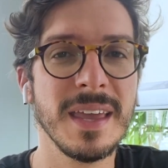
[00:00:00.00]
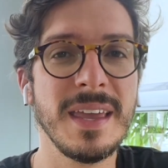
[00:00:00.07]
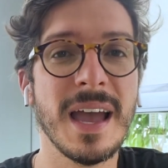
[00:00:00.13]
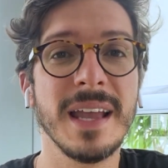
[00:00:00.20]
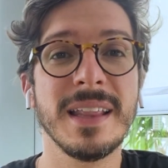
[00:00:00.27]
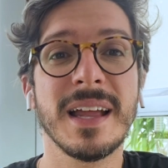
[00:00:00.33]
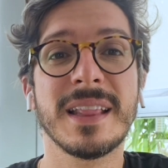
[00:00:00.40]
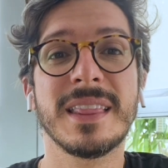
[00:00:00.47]
e
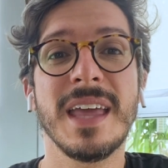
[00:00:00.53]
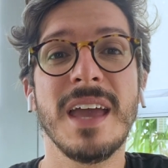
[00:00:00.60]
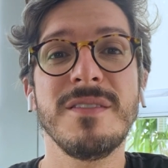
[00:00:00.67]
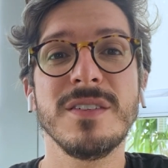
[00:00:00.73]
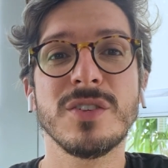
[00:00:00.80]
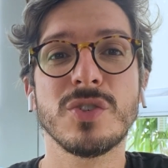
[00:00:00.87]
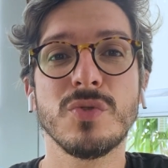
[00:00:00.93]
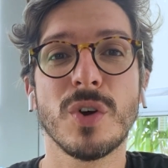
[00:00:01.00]
ainda
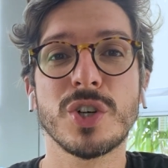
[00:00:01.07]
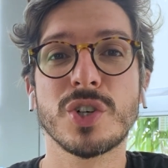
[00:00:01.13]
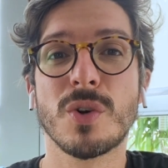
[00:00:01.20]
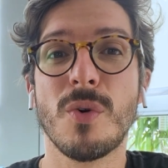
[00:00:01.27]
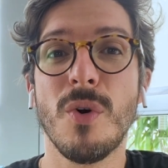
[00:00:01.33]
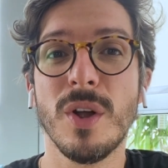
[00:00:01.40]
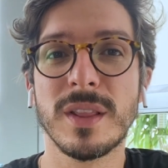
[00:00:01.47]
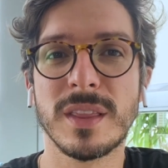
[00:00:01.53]
teve suas
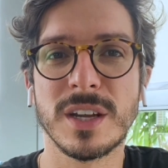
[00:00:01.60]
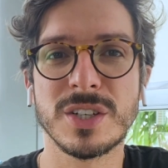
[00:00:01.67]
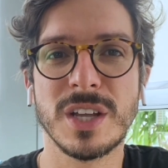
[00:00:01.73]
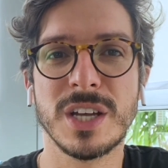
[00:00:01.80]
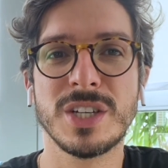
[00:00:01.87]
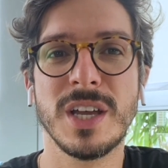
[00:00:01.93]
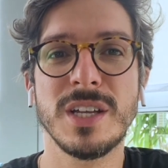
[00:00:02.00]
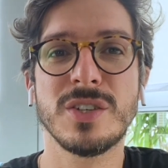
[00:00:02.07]
contas
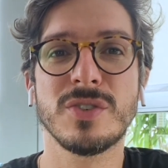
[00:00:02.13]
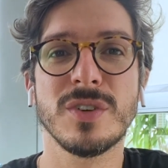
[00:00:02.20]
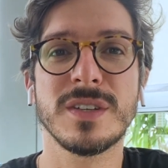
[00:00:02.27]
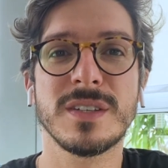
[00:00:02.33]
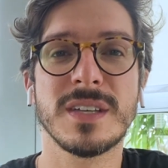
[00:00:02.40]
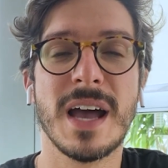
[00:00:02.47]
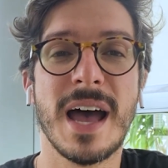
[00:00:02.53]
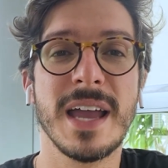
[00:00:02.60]
nas redes
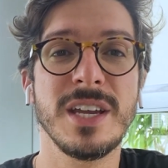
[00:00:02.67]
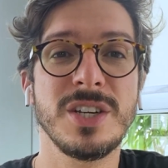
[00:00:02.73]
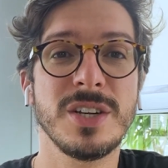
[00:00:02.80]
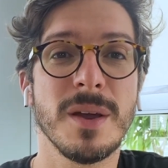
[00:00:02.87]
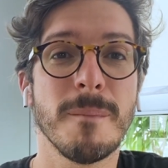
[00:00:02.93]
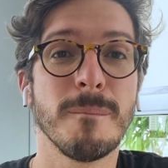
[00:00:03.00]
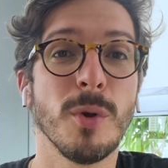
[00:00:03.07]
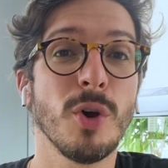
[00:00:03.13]
sociais
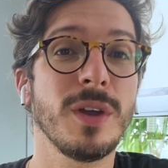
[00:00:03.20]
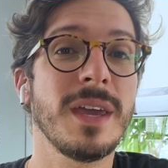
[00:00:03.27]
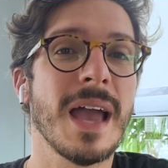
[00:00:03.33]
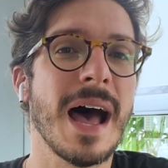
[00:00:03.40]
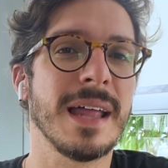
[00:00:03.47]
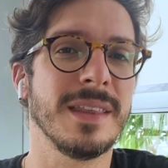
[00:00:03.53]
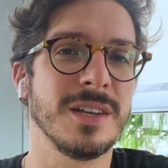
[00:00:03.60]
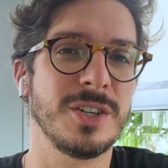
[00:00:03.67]

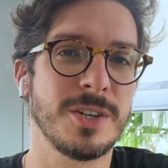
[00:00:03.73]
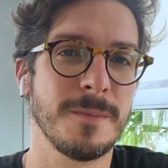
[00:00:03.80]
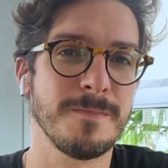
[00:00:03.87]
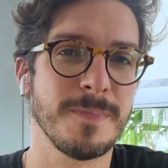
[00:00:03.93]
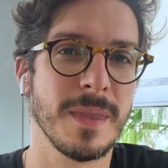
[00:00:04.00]
bloqueadas.